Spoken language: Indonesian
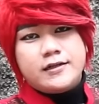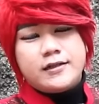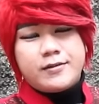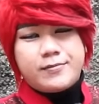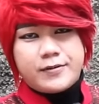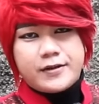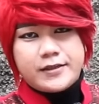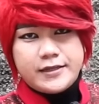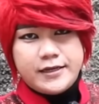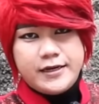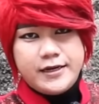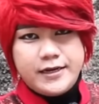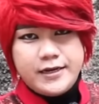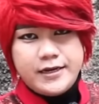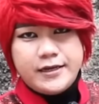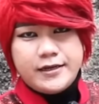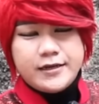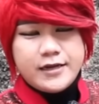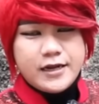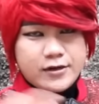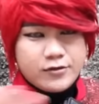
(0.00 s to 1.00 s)
seperti ini
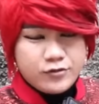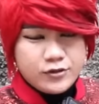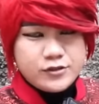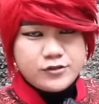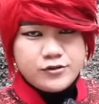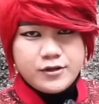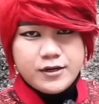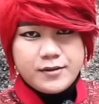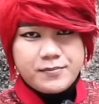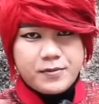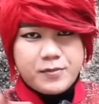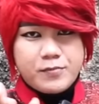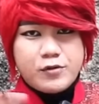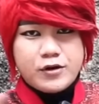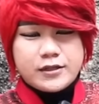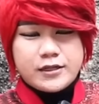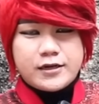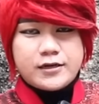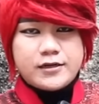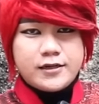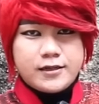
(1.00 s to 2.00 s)
nih dan gue juga
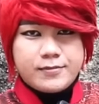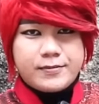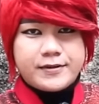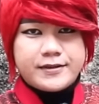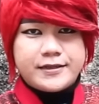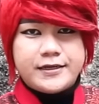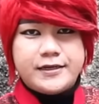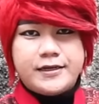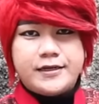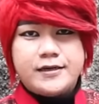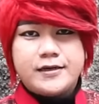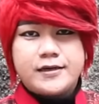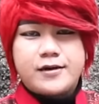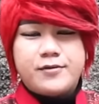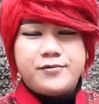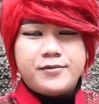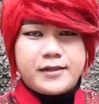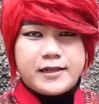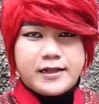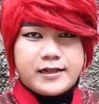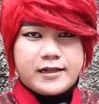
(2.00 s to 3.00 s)
pembuatannya seperti ini.
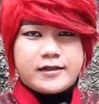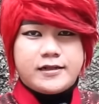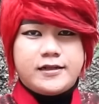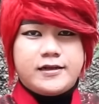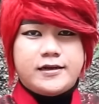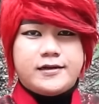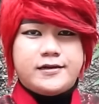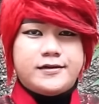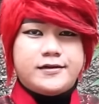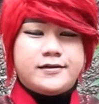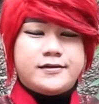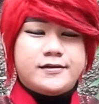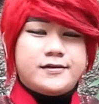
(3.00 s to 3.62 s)
Kamu bisa saksikan.